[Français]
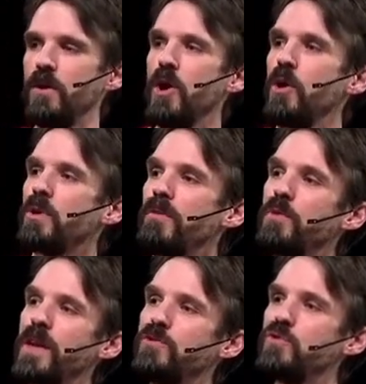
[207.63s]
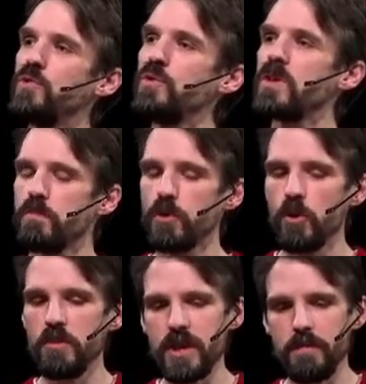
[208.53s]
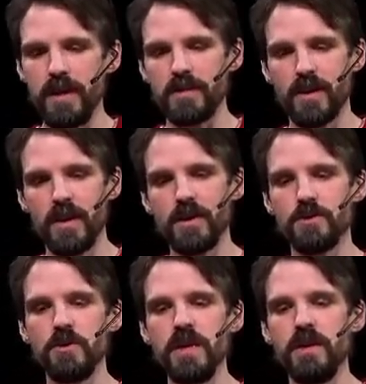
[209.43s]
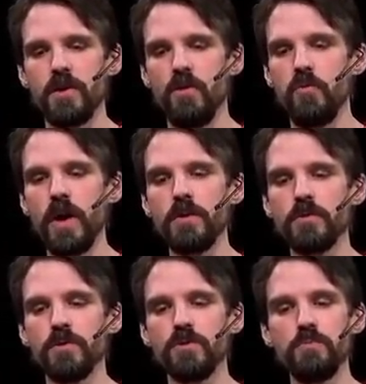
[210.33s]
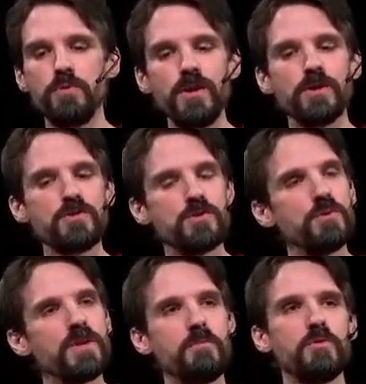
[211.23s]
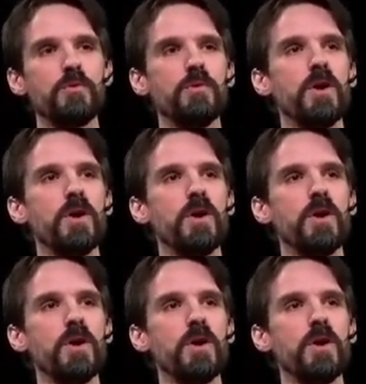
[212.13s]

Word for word: on a vu les douze premiers chapitres du livre, en voyant que depuis le tout début,